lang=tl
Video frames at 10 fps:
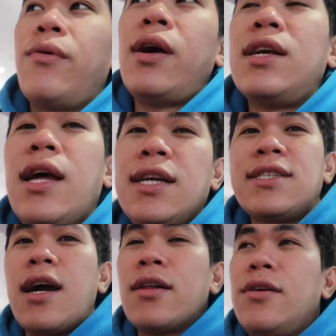Wala silang
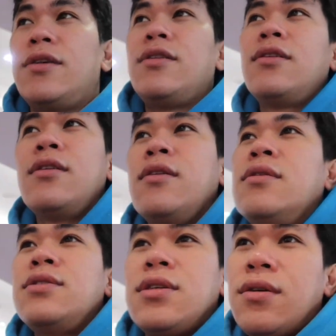stock doon.
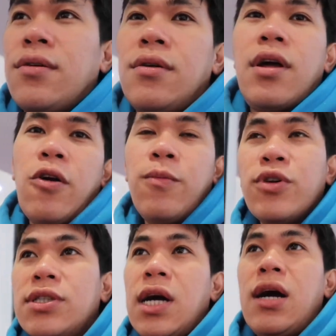Siguro
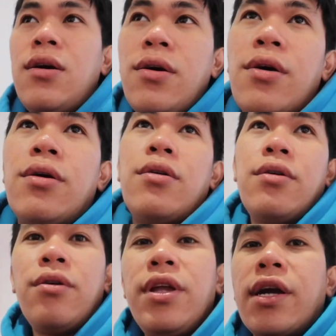naubos na or, or,
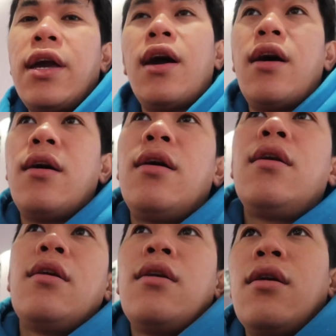or di kaya
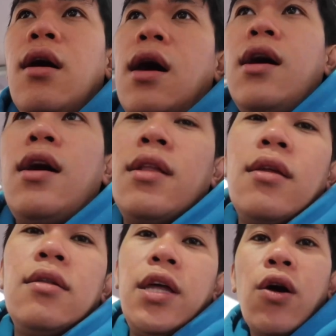uh,
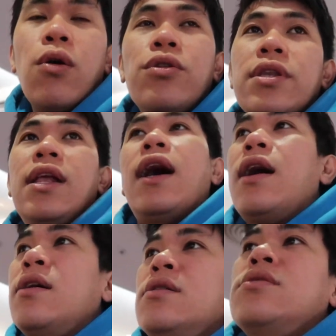ni-hold nila.
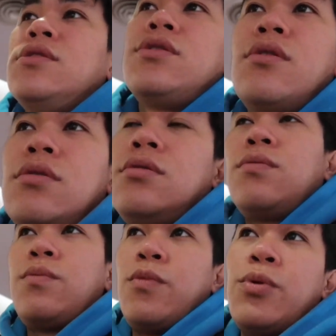So,
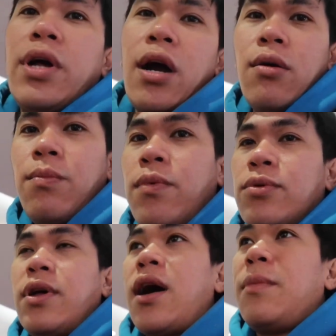pumunta,
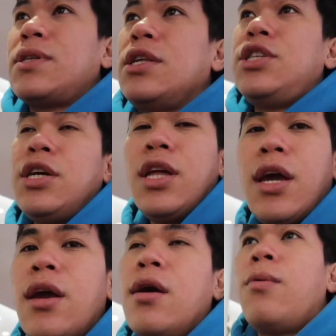pumunta kami sa
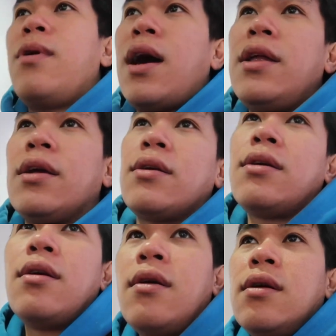GD. Wala ding
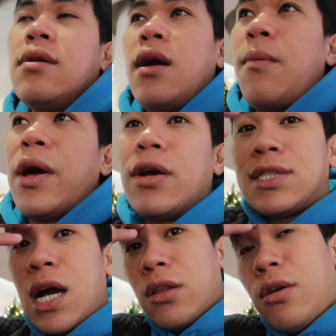uh, merong
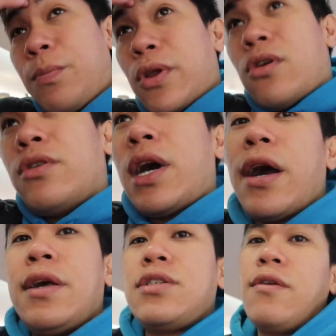stock doon pero
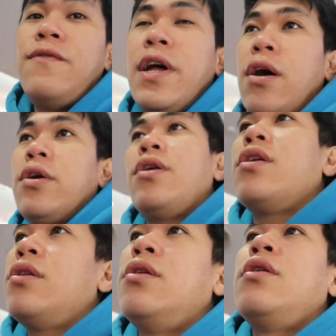naka-reserve na daw yon.